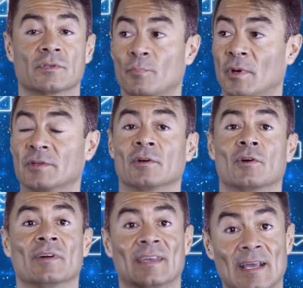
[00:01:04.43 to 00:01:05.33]
por supuesto,
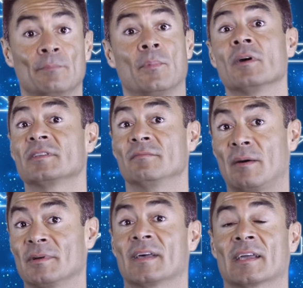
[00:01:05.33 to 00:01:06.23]
con kickboxing
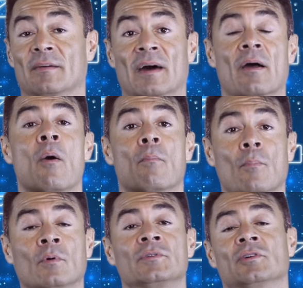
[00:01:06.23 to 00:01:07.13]
vamos a quemar
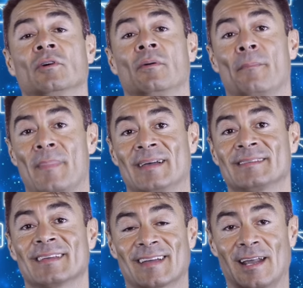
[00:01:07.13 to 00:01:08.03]
mucho
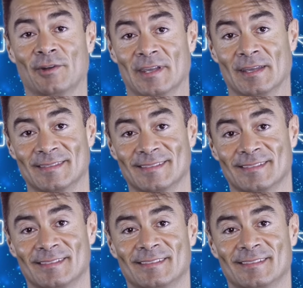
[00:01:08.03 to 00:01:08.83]
más calorías.